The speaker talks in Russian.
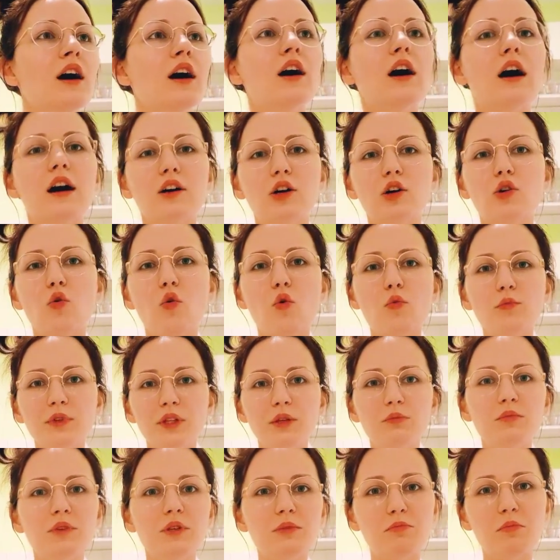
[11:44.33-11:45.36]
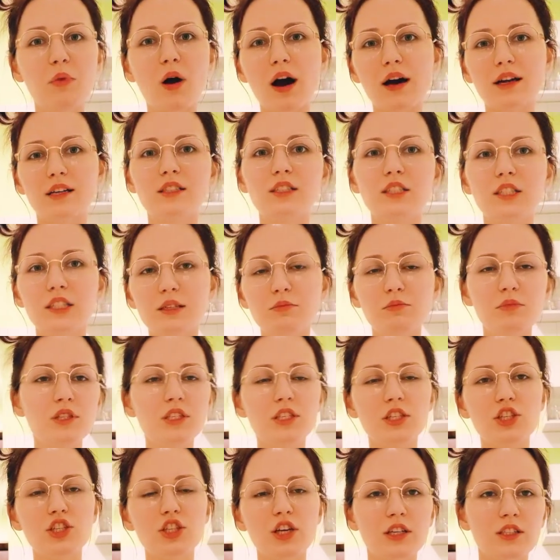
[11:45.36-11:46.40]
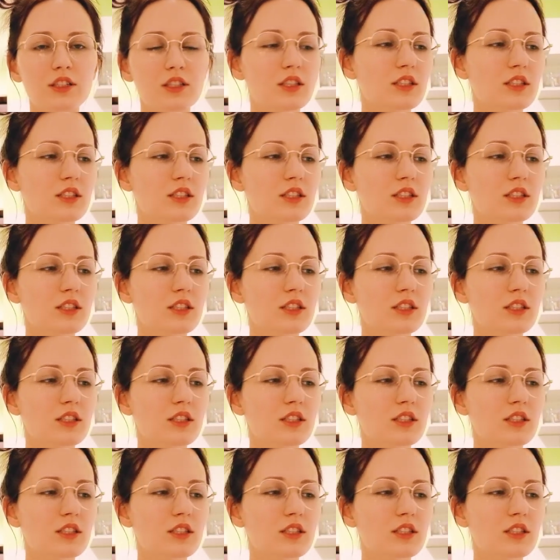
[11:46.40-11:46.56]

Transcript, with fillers: огромными партиями сейчас